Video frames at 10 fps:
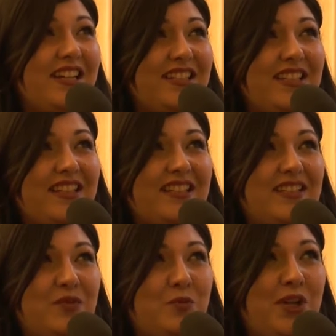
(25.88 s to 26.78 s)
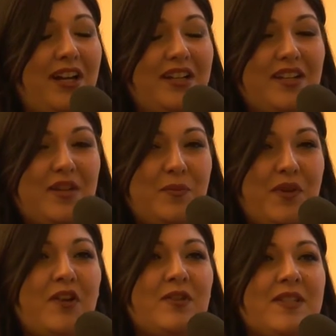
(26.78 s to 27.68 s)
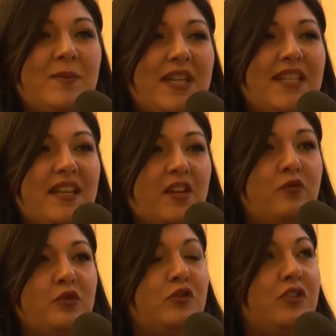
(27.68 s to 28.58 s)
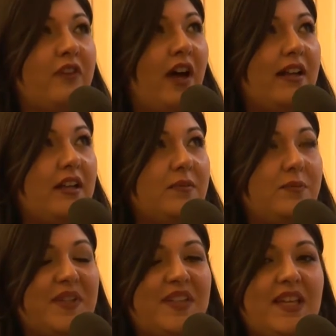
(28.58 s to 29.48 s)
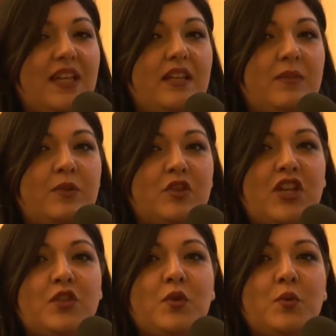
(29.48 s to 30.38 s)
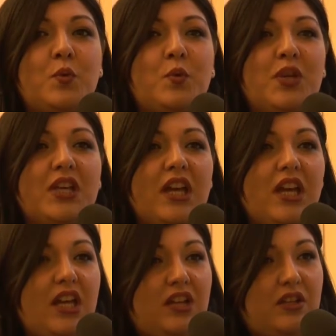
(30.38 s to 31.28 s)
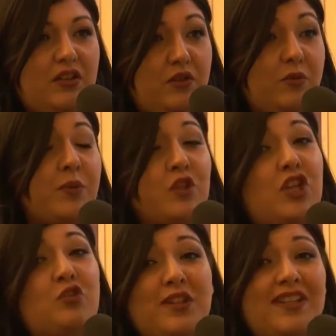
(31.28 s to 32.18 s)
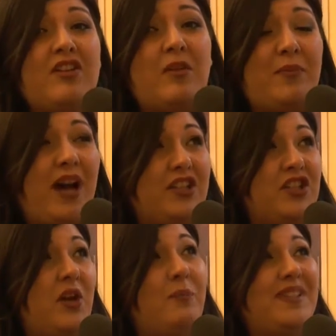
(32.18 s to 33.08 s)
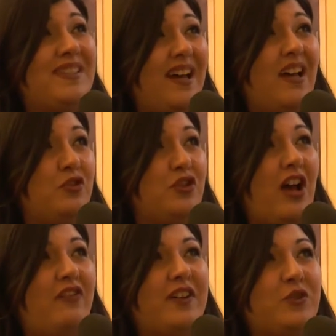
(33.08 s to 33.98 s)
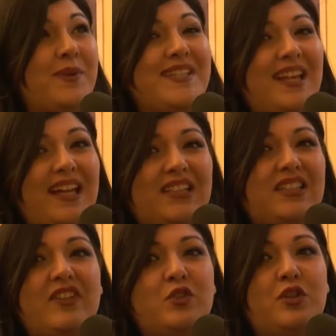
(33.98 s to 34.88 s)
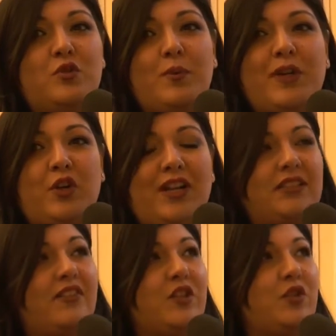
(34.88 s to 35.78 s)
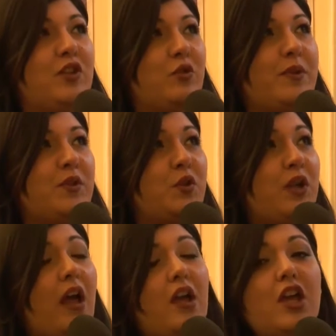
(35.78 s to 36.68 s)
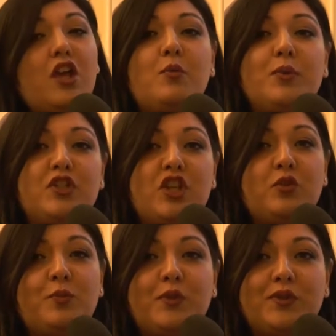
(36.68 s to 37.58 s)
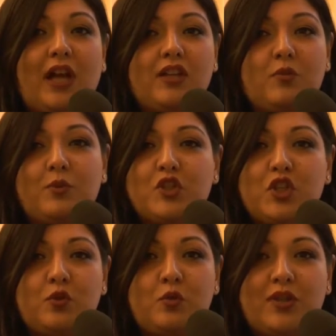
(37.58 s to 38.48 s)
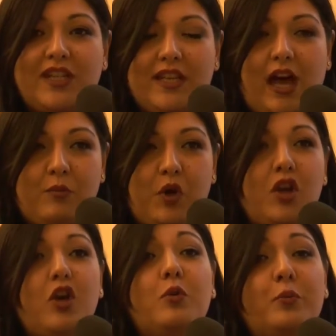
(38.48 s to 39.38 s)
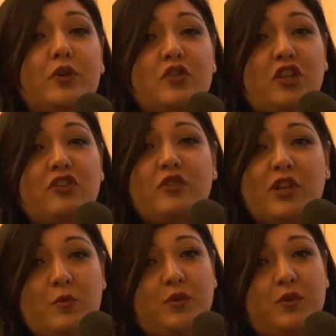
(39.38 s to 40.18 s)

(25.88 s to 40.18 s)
di candidatura, però è un'esperienza che ho voluto rifare perché il progetto in cui il progetto che Dario Albate ci ha passato, ha fatto passare attraverso le sue parole, attraverso la sua persona, è un progetto importante, è un progetto in cui crediamo, un progetto che vogliamo